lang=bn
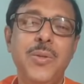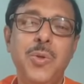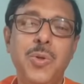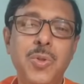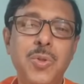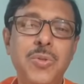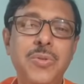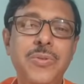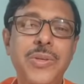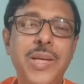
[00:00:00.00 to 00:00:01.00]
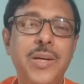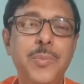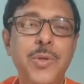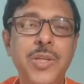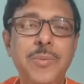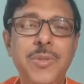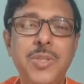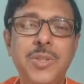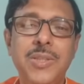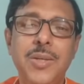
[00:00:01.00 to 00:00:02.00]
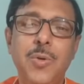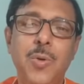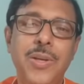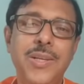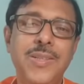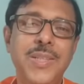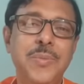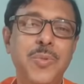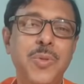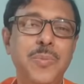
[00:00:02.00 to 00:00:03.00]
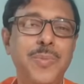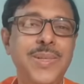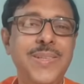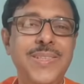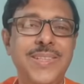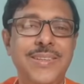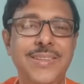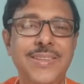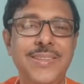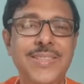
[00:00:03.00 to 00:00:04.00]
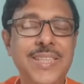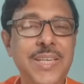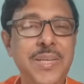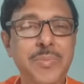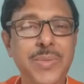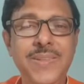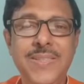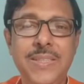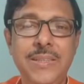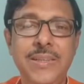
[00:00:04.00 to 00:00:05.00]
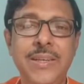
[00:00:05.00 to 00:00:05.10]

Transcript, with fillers: তখন ওই হারমোনিয়ামের সঙ্গে গলা ঠিকমতো মিলছে কিনা যেই মিলছে